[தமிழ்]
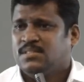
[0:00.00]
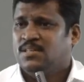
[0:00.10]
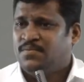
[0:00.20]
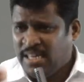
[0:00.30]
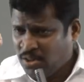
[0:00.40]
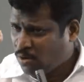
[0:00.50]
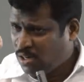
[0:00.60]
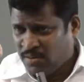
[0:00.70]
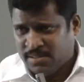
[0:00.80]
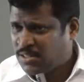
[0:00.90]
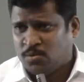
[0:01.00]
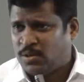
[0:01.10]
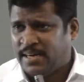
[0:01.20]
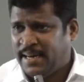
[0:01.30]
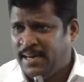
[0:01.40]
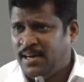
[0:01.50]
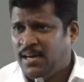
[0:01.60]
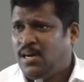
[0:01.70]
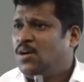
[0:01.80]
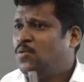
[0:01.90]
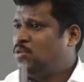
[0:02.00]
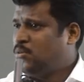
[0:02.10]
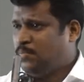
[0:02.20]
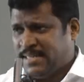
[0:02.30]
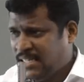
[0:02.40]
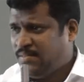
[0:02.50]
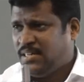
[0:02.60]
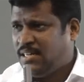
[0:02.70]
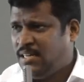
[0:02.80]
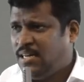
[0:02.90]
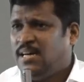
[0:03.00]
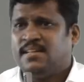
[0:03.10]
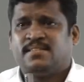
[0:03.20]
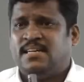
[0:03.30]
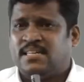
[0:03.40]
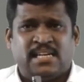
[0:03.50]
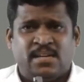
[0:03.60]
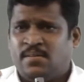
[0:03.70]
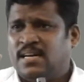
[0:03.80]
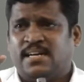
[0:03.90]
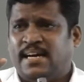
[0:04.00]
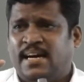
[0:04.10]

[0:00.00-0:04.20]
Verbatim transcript: வீட்டுக்குள்ளே வந்தவுடனே ஒரு மனைவி தன் கணவன்கிட்ட